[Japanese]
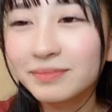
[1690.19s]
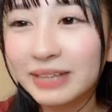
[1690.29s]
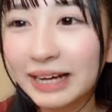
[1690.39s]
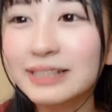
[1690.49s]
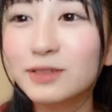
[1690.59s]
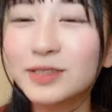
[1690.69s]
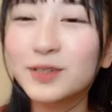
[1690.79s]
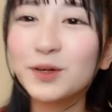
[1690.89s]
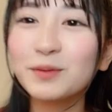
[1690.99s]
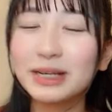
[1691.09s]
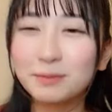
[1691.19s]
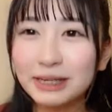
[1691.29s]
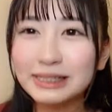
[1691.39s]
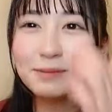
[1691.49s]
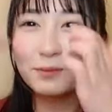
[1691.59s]
はい卒業祝いに
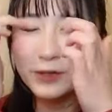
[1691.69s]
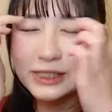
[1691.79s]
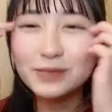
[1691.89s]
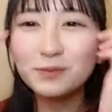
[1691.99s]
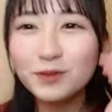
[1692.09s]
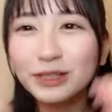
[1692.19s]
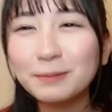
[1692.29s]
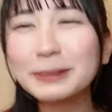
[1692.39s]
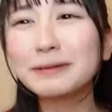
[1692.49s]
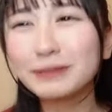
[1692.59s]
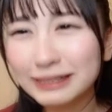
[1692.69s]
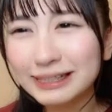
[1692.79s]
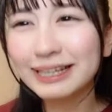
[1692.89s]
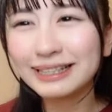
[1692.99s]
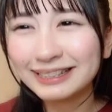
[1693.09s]
皆さんも美味しいもの食べてくだ
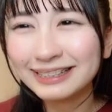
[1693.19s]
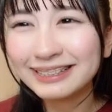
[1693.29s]
さい